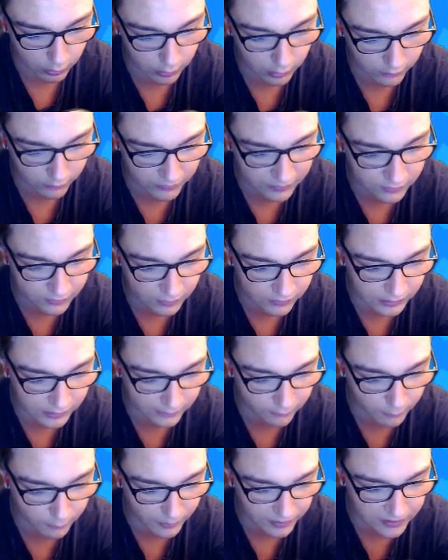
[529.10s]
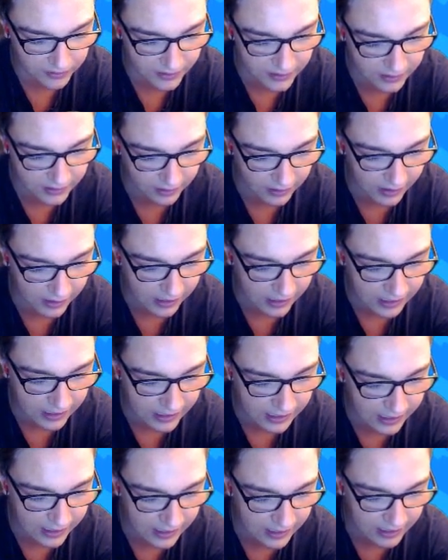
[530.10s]
vite, vite, vite, il faut partir.
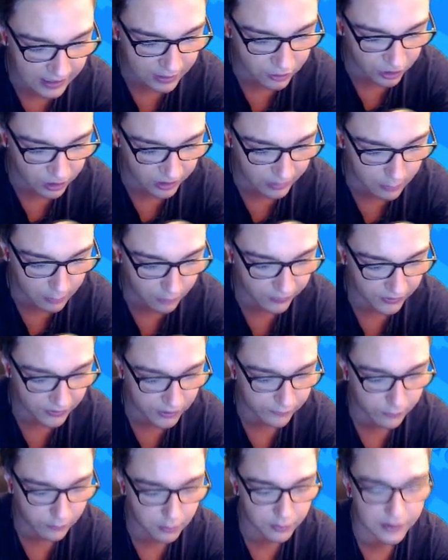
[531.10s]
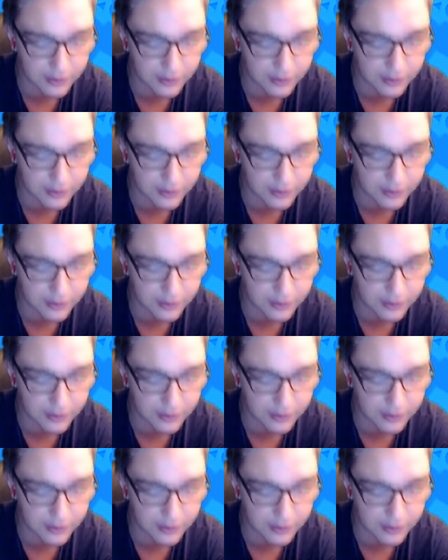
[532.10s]
Ah, je suis en train de me faire défoncer.